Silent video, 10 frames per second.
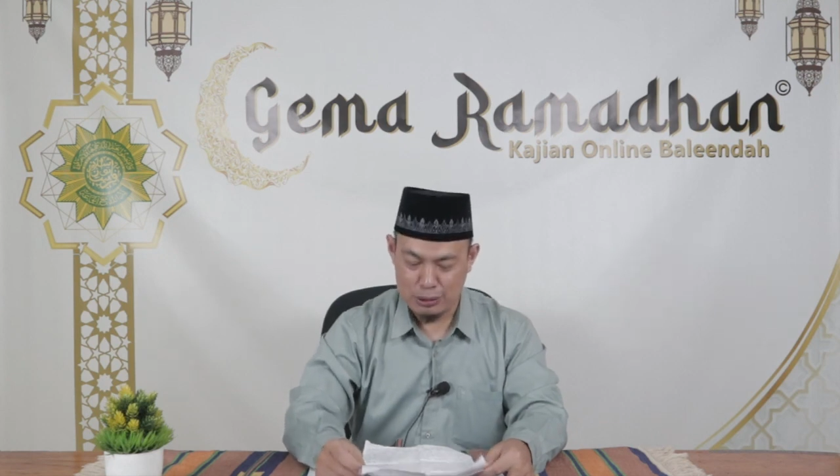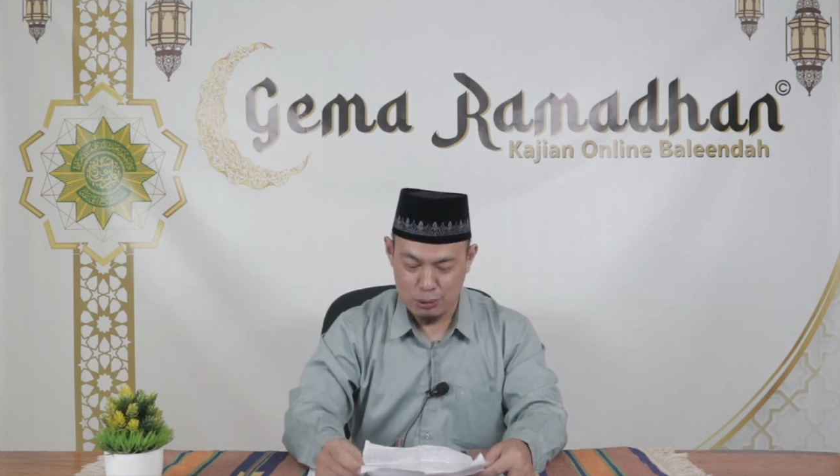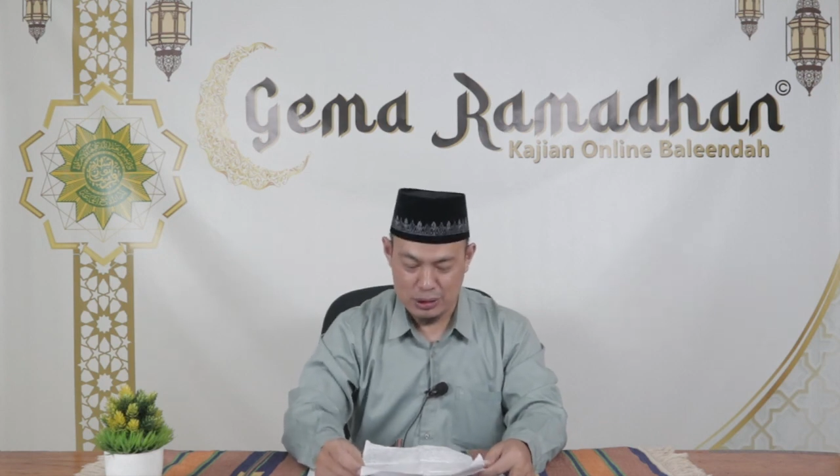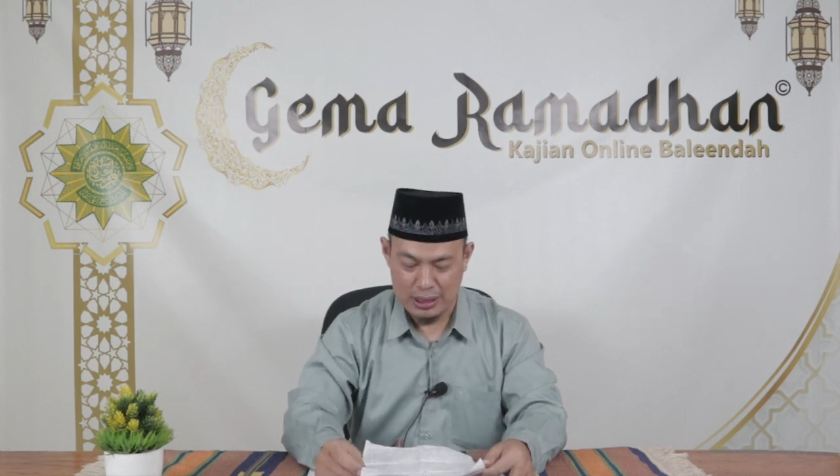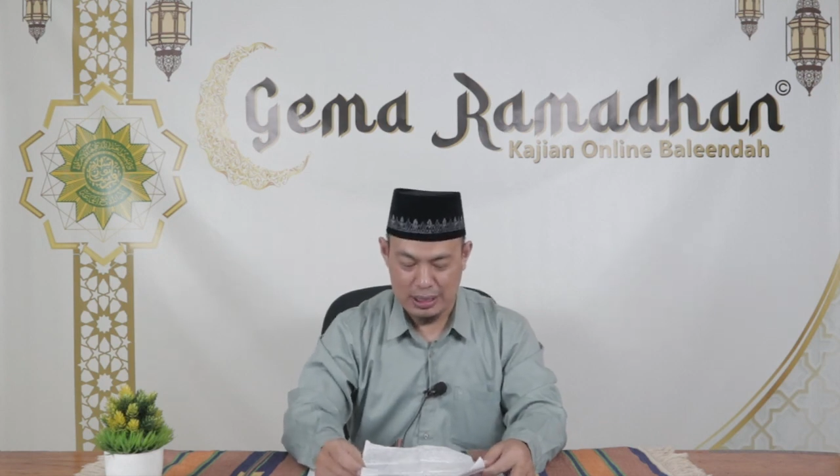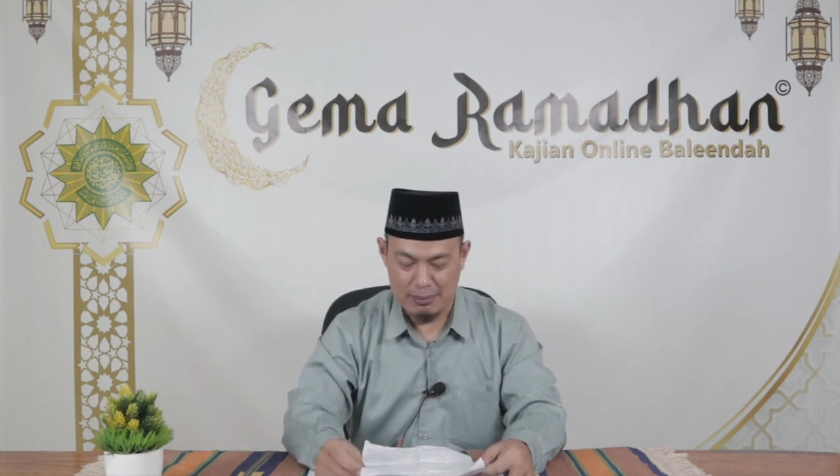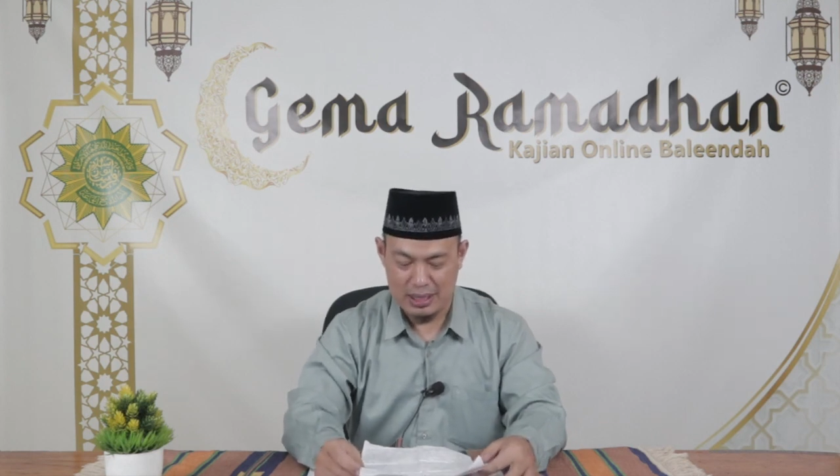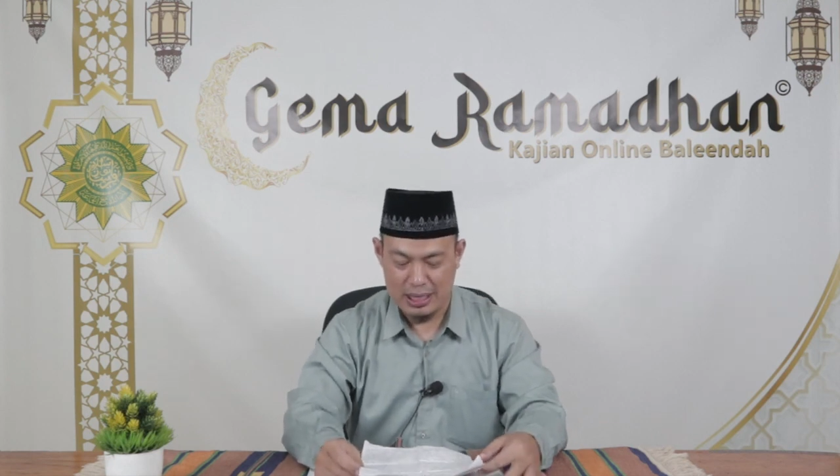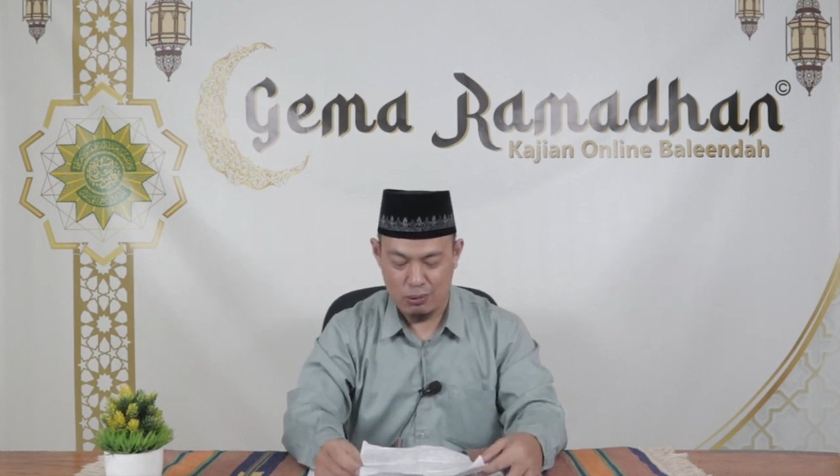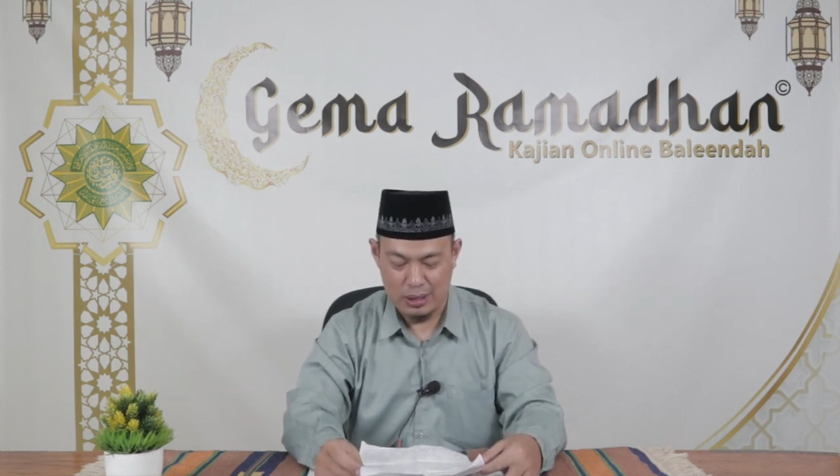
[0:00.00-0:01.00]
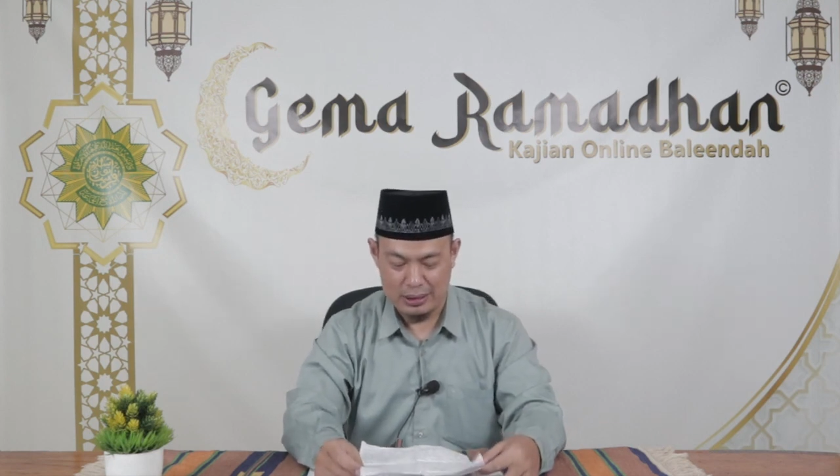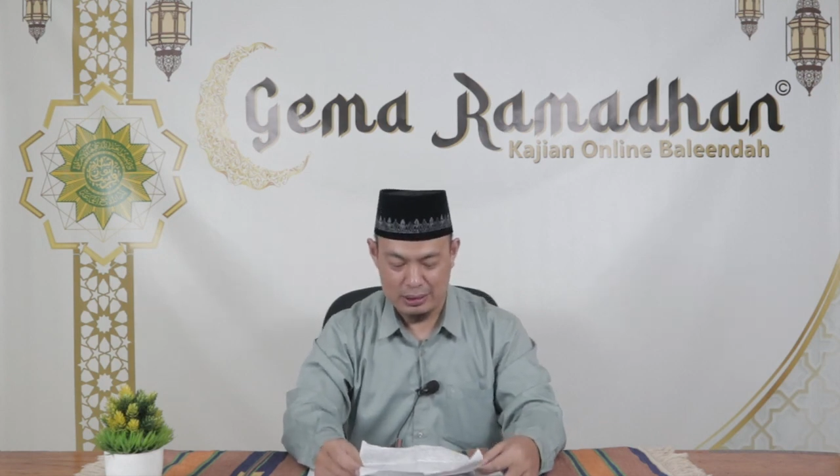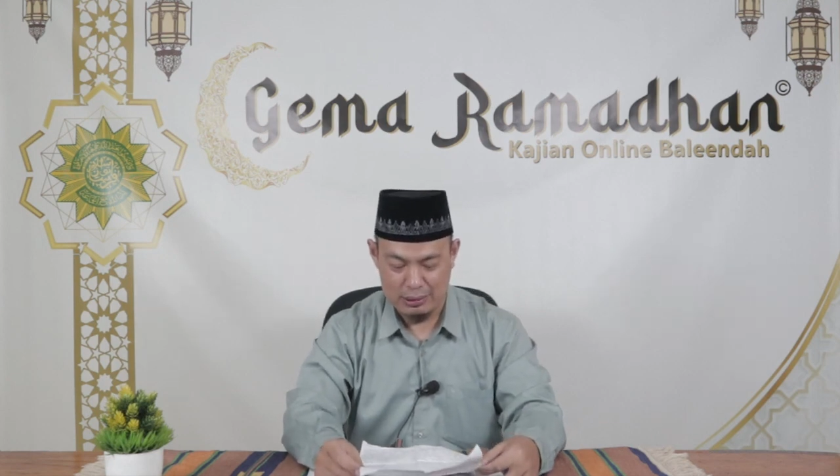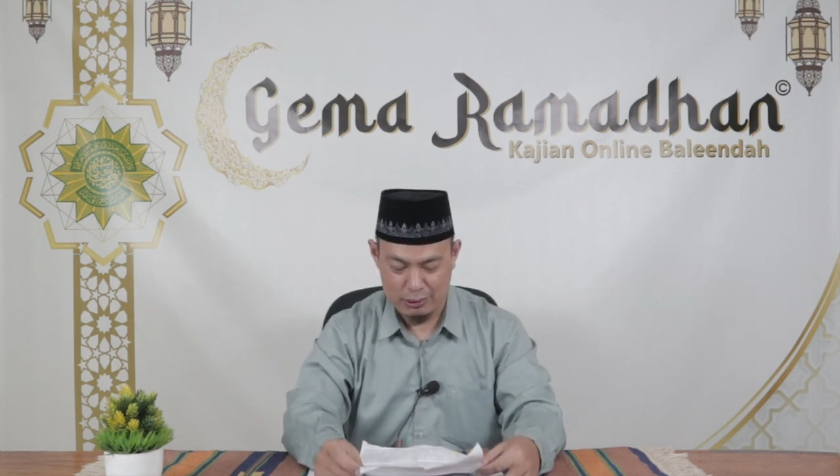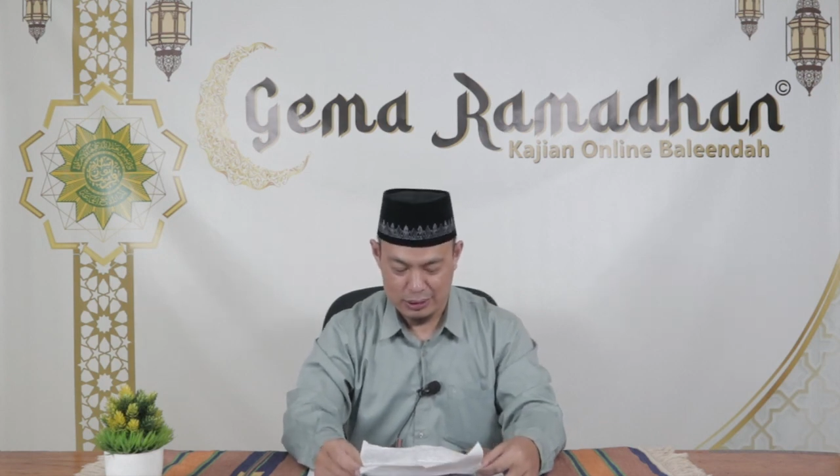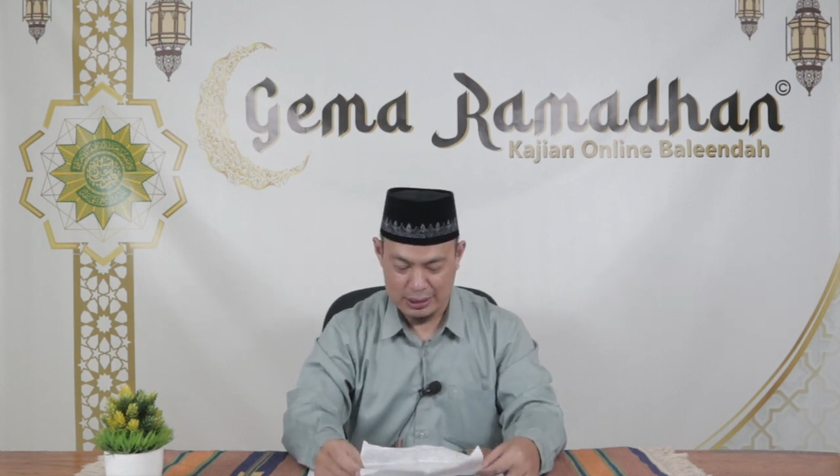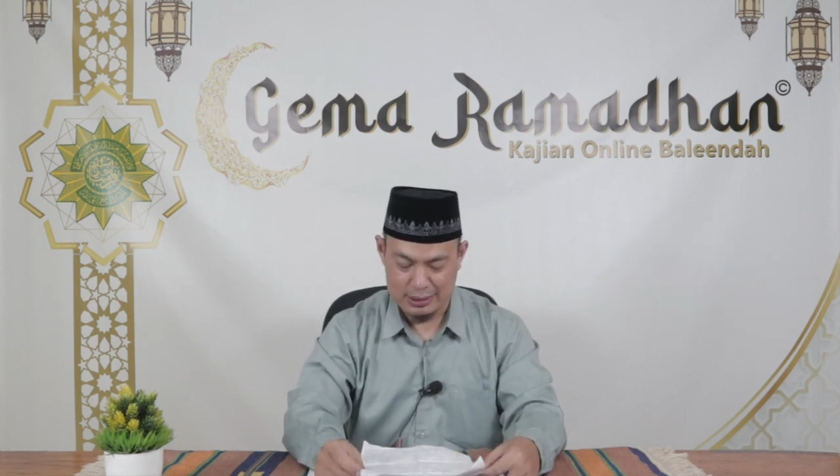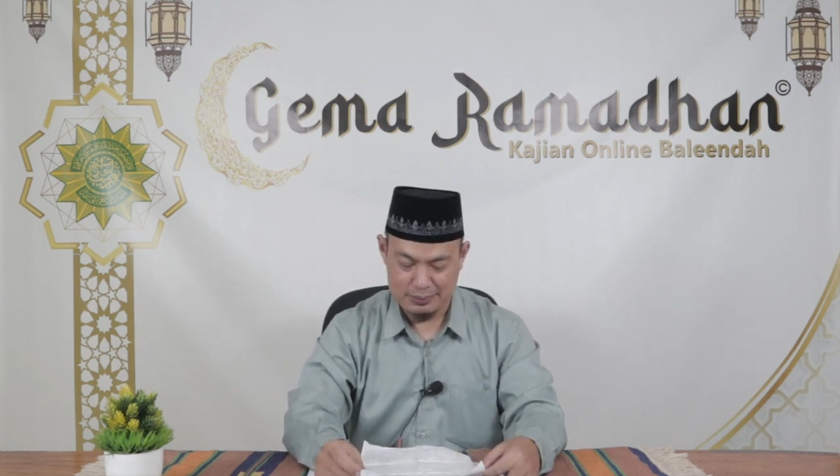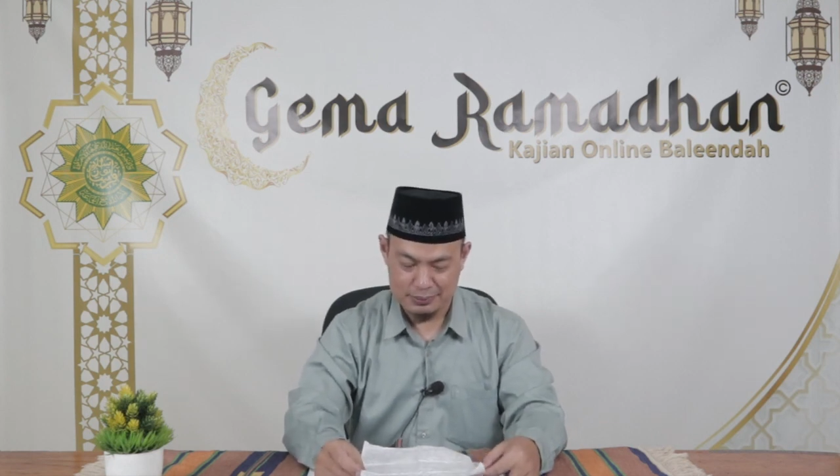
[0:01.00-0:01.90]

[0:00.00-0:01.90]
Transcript: susah melakukan dosa